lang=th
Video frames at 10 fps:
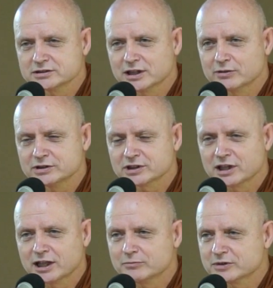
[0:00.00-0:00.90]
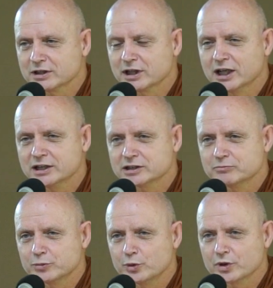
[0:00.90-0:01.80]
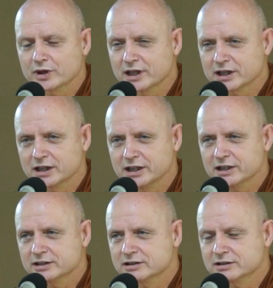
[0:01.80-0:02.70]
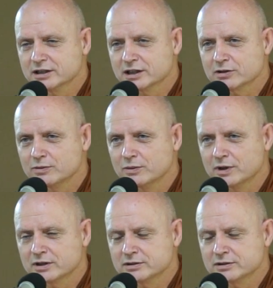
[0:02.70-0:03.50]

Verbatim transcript: ชาวอิสลามทั้งหลายทั้งปวง น่าเกลียดน่ากลัว